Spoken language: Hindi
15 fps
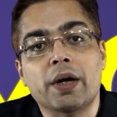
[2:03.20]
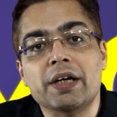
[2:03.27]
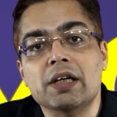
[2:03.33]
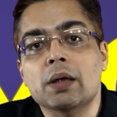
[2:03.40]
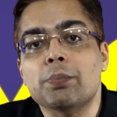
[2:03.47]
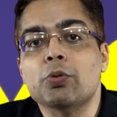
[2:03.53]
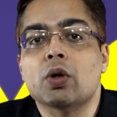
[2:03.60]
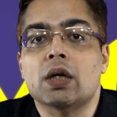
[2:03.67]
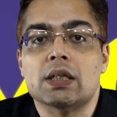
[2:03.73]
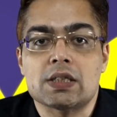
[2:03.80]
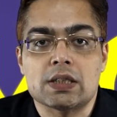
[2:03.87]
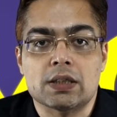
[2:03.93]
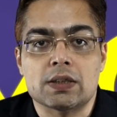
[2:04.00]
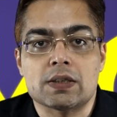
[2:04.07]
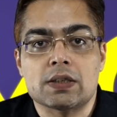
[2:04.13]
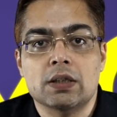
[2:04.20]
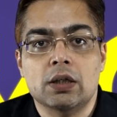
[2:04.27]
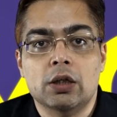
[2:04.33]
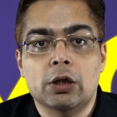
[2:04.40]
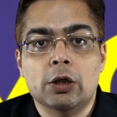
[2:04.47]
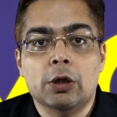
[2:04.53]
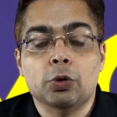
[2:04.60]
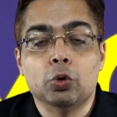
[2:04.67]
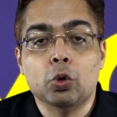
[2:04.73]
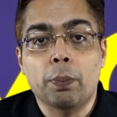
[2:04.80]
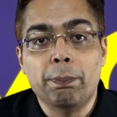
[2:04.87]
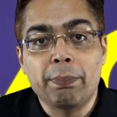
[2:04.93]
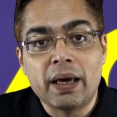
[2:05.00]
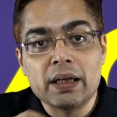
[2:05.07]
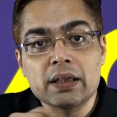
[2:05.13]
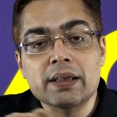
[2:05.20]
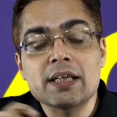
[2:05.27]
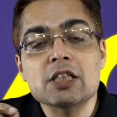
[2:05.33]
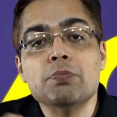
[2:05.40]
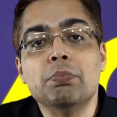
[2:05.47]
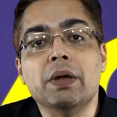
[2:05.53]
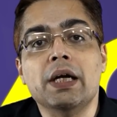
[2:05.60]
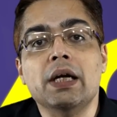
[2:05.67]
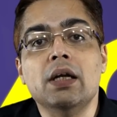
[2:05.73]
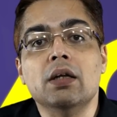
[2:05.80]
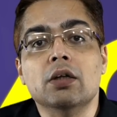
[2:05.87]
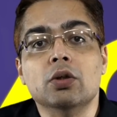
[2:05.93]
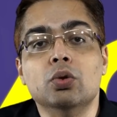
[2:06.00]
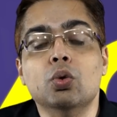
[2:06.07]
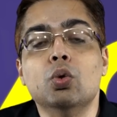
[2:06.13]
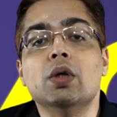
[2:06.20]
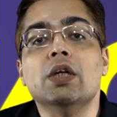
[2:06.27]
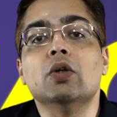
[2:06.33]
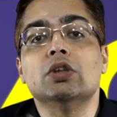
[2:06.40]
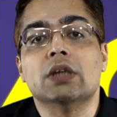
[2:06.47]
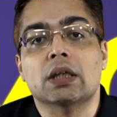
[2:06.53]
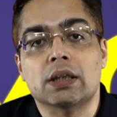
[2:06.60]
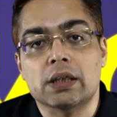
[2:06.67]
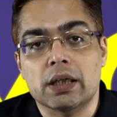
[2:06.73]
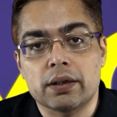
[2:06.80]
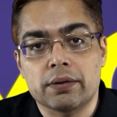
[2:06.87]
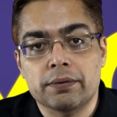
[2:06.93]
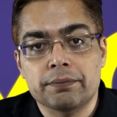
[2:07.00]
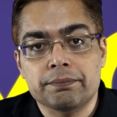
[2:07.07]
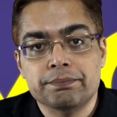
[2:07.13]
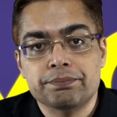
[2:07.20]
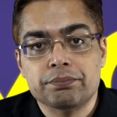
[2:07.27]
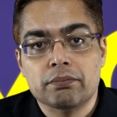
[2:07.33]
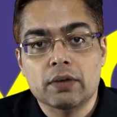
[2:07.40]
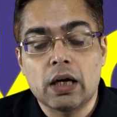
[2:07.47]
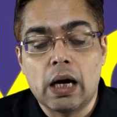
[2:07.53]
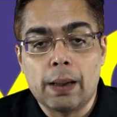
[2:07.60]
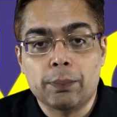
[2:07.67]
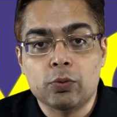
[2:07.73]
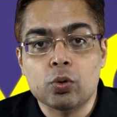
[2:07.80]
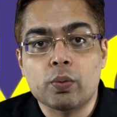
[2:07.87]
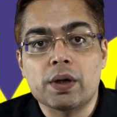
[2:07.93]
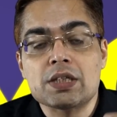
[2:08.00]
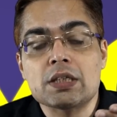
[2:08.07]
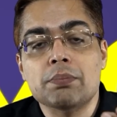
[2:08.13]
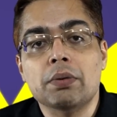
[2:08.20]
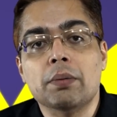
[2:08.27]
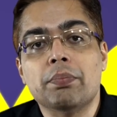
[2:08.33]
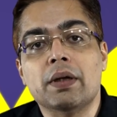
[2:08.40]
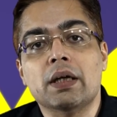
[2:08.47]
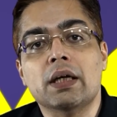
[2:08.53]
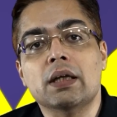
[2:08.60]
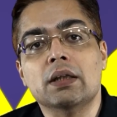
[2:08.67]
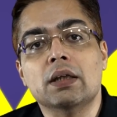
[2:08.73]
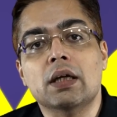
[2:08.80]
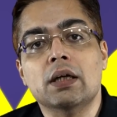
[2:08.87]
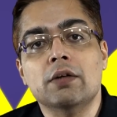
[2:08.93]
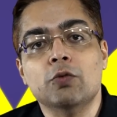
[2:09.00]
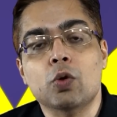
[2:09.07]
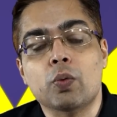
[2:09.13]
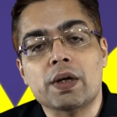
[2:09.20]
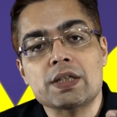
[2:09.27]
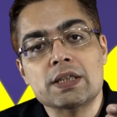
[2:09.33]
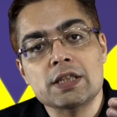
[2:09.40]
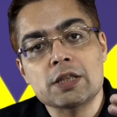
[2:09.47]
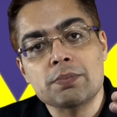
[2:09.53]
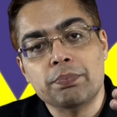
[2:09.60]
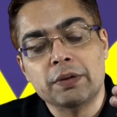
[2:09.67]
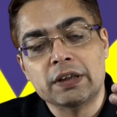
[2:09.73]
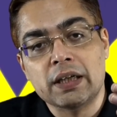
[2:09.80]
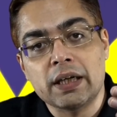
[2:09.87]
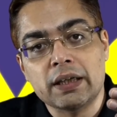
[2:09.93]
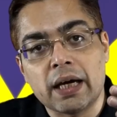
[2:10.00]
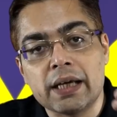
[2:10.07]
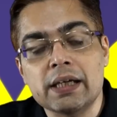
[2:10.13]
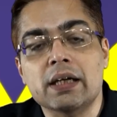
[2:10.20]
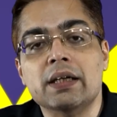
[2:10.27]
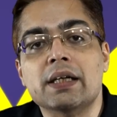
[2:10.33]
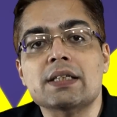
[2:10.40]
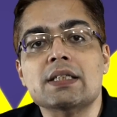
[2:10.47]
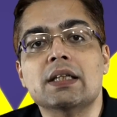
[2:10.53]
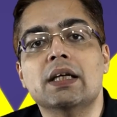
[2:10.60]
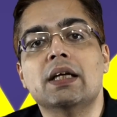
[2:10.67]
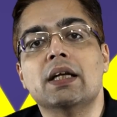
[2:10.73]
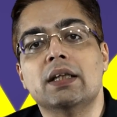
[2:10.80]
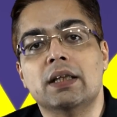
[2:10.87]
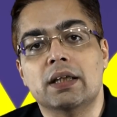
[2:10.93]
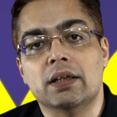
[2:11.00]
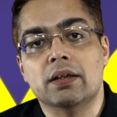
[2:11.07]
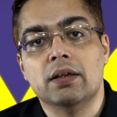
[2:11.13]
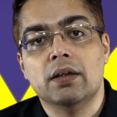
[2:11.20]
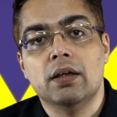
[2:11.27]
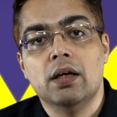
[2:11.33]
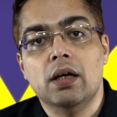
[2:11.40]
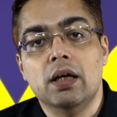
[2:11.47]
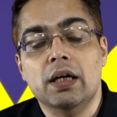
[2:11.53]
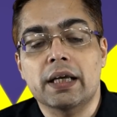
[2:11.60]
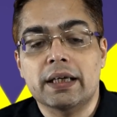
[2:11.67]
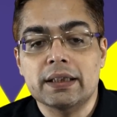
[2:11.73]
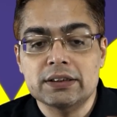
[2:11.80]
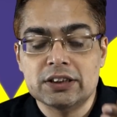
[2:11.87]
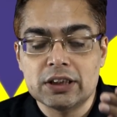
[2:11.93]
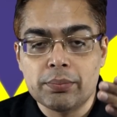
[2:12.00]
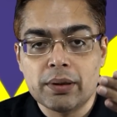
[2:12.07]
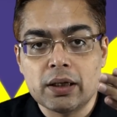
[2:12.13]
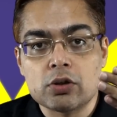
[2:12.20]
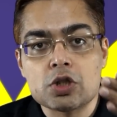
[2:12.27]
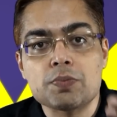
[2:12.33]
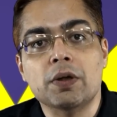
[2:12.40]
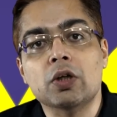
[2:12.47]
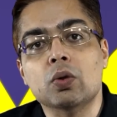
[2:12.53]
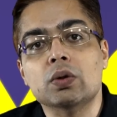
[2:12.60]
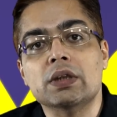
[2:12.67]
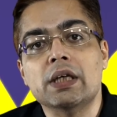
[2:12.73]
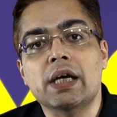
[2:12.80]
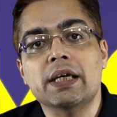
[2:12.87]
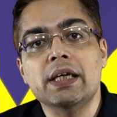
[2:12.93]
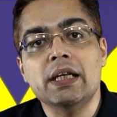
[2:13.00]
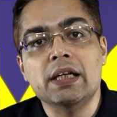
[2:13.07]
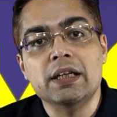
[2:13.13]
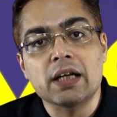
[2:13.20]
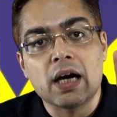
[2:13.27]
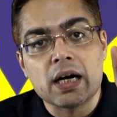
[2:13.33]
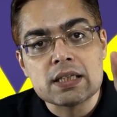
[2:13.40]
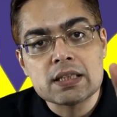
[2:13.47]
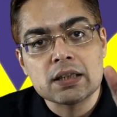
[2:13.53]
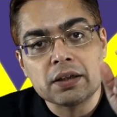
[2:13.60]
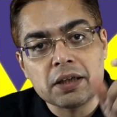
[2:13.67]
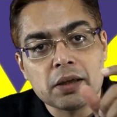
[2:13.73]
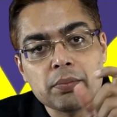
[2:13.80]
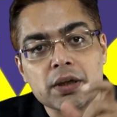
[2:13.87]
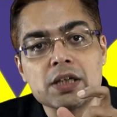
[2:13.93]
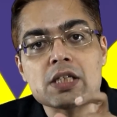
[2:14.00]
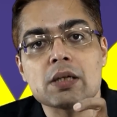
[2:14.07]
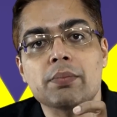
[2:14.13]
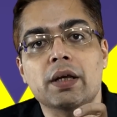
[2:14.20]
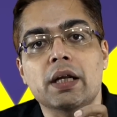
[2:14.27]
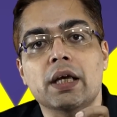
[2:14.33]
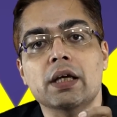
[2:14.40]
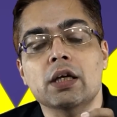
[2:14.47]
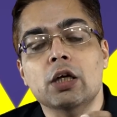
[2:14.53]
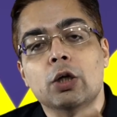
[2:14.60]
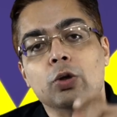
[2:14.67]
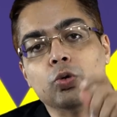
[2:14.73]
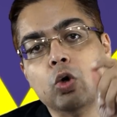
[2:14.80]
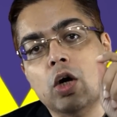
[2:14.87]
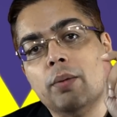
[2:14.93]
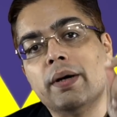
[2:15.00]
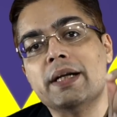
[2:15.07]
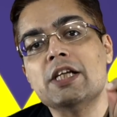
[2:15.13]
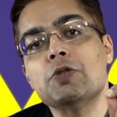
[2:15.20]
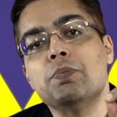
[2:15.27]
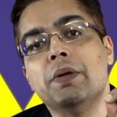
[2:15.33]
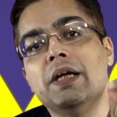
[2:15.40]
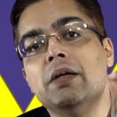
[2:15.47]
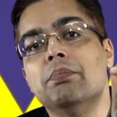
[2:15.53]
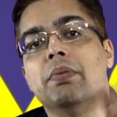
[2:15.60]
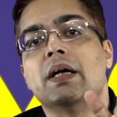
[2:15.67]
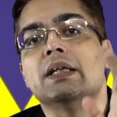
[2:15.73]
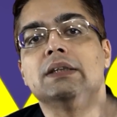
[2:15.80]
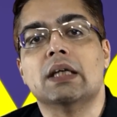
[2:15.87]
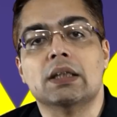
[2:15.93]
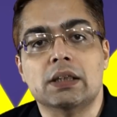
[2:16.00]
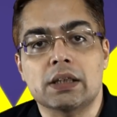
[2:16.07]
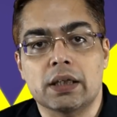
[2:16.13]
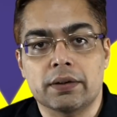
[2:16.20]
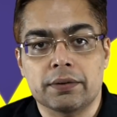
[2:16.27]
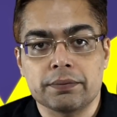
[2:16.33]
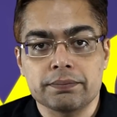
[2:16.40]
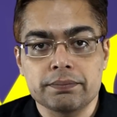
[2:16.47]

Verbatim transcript: वाइंड अप योर आंसर्स तो पेन की स्पीड दुगनी हो जाती है आपको क्वेश्चन पेपर के अंदर वो क्वेश्चन पिछले ढाई घंटे से दिख रहे थे लेकिन जब अनाउंसमेंट होती है कि लास्ट थर्टी मिनट्स रिमेनिंग तो हमारी स्पीड बढ़ जाती है